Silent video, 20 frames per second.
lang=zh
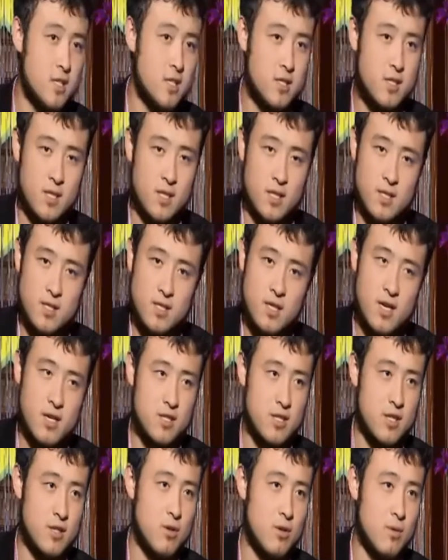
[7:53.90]
曾这样
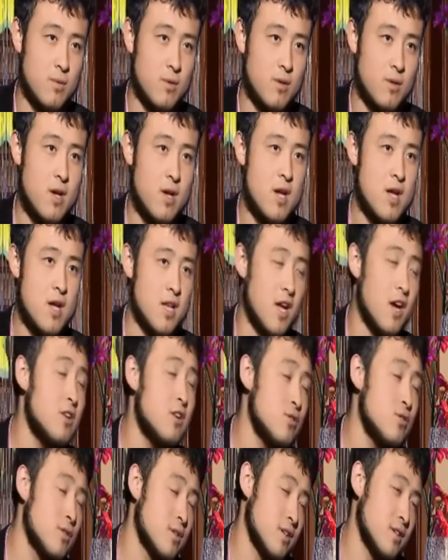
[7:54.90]
教导我们。两
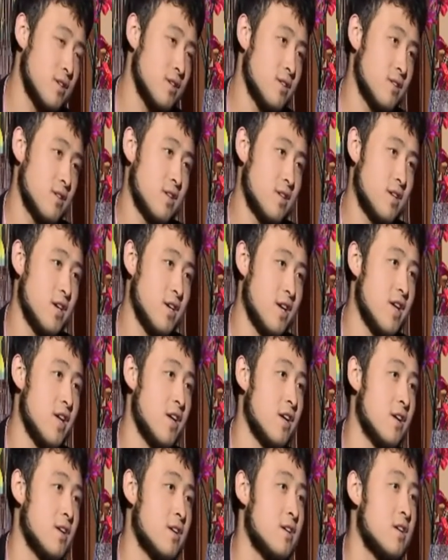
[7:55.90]
种人可
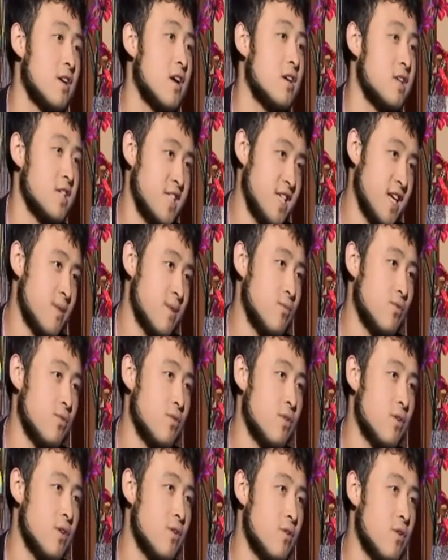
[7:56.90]
以让人羡慕，
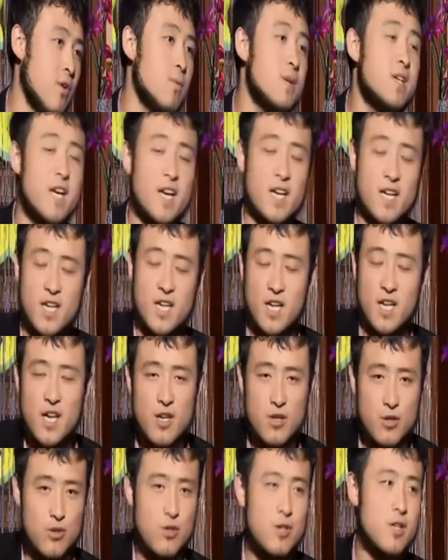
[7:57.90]
我们也可
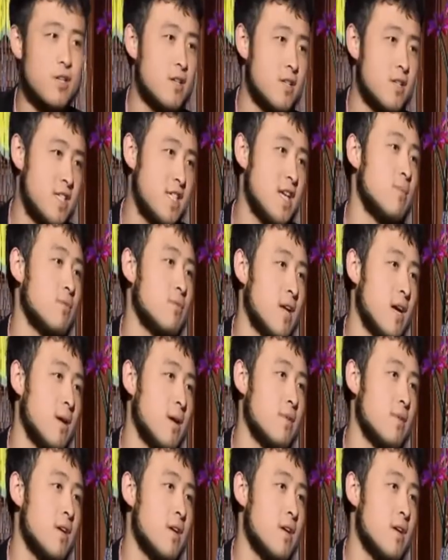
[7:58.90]
以去羡慕他们，